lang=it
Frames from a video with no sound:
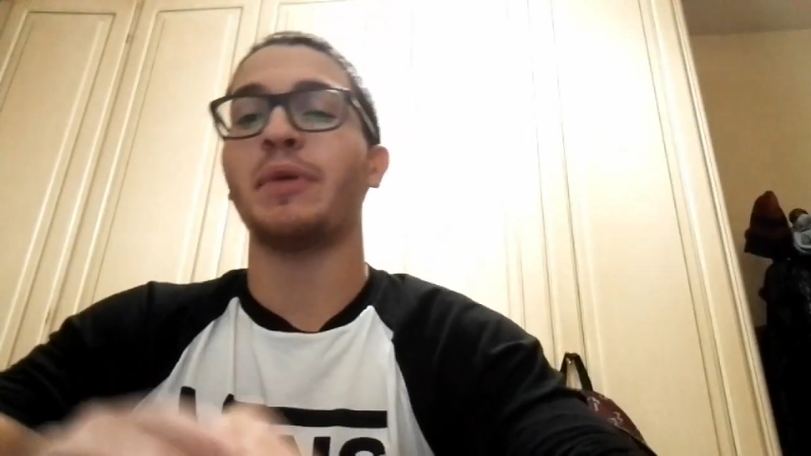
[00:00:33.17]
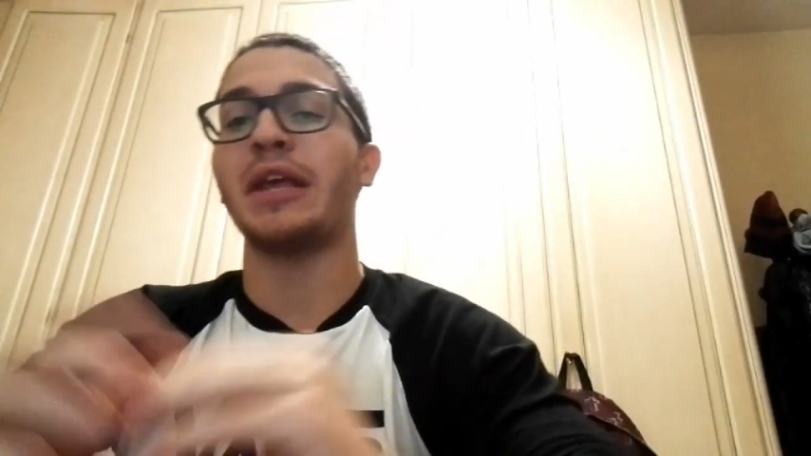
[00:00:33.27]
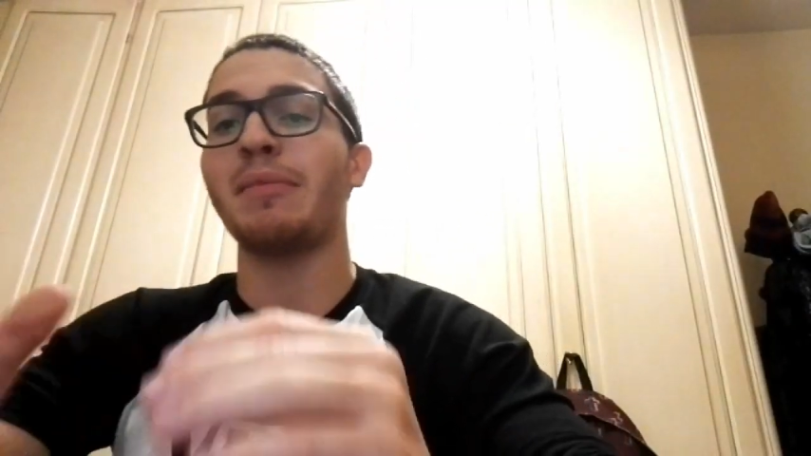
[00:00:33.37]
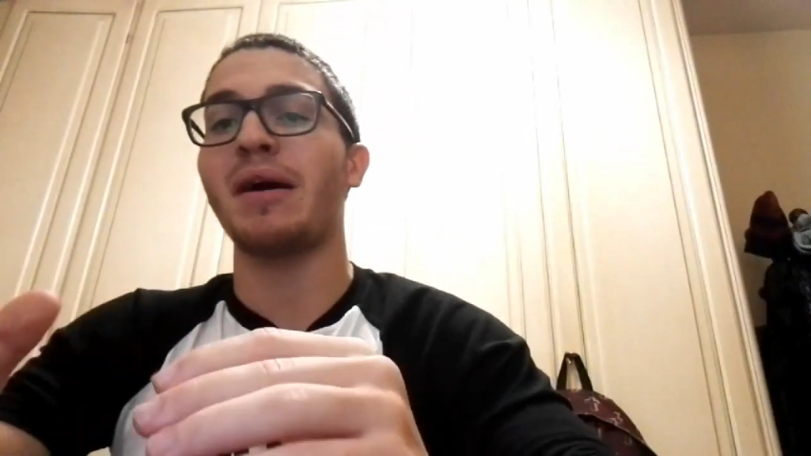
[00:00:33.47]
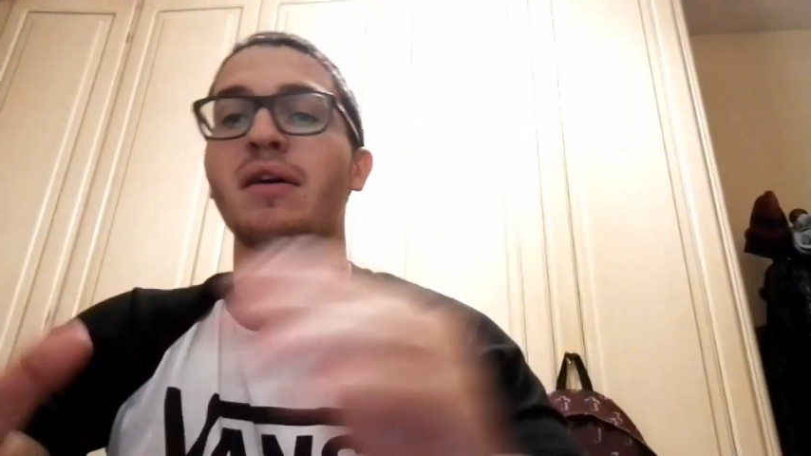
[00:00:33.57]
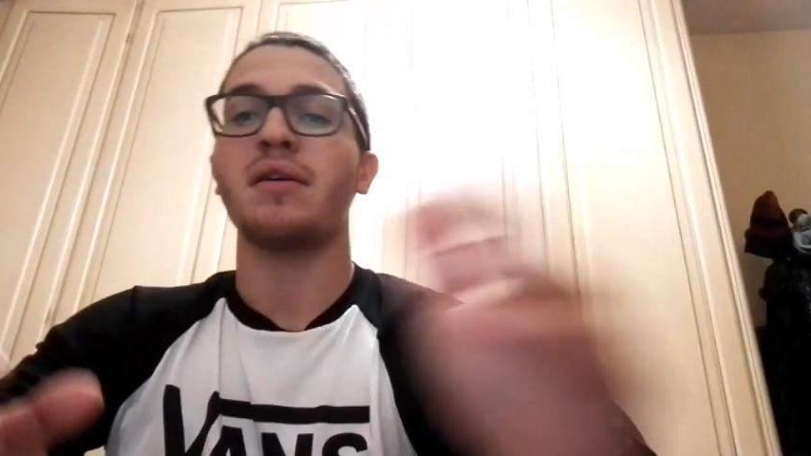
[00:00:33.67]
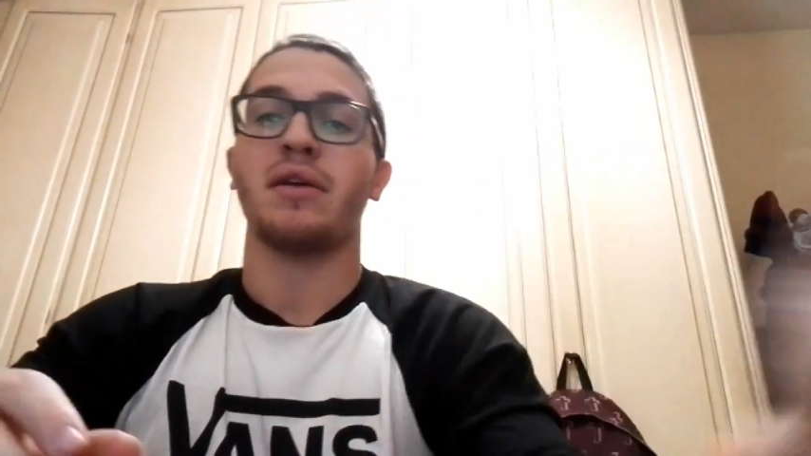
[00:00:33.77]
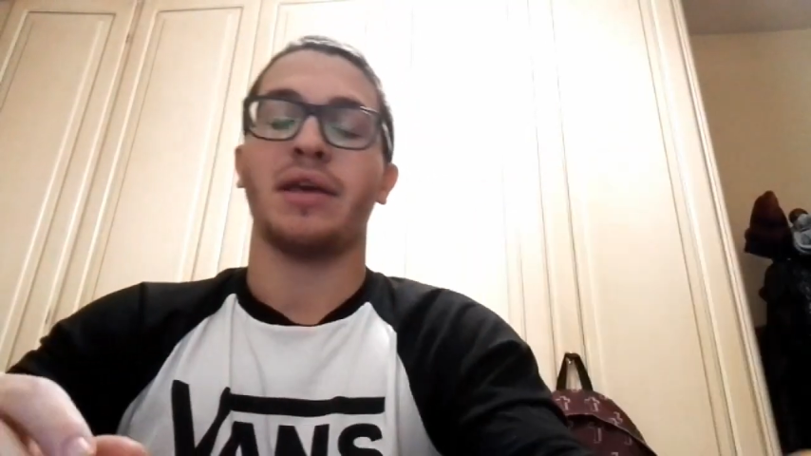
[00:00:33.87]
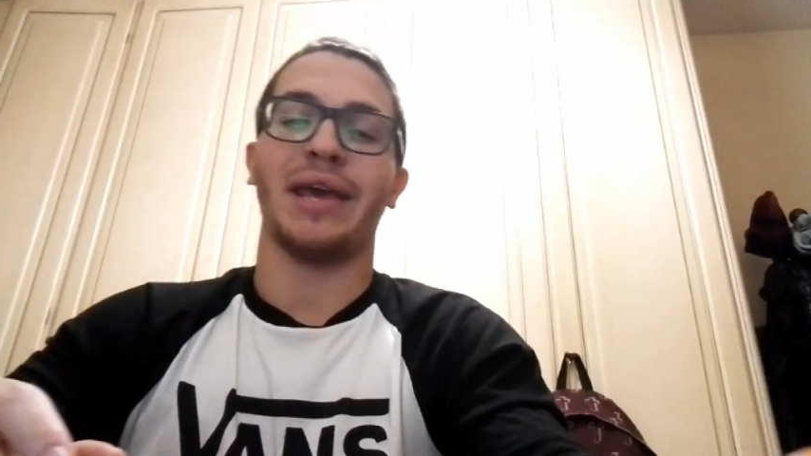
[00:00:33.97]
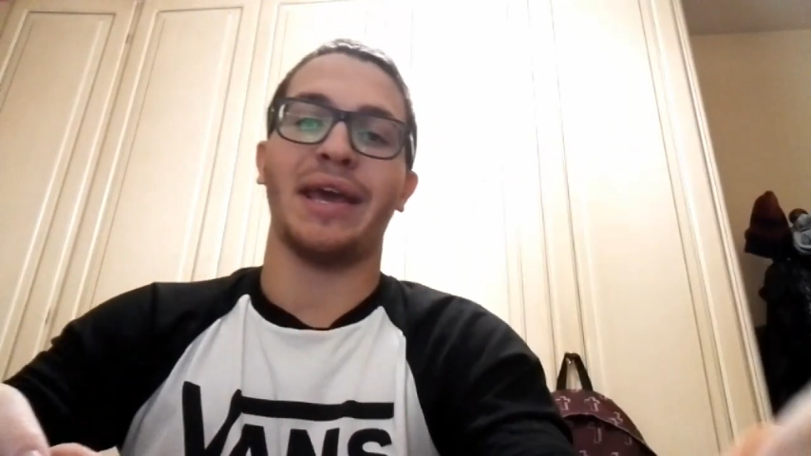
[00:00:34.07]

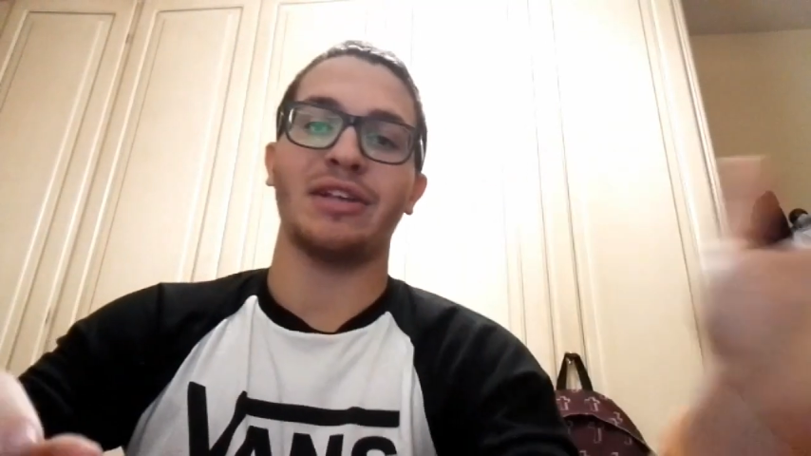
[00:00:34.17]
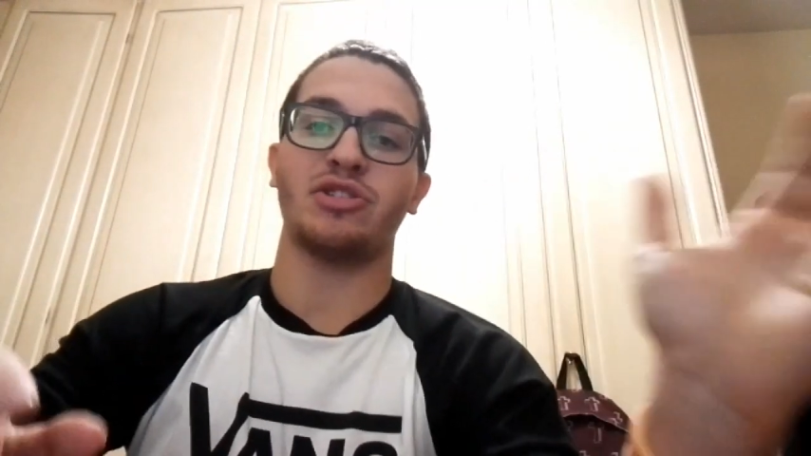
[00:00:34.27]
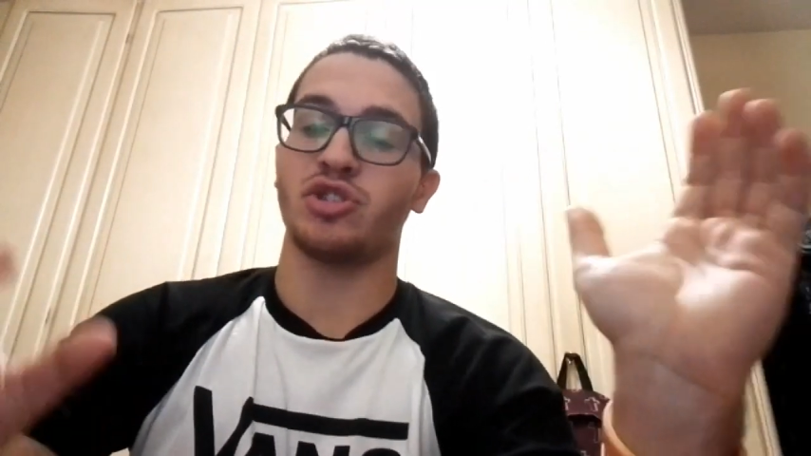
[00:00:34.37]
prima eh,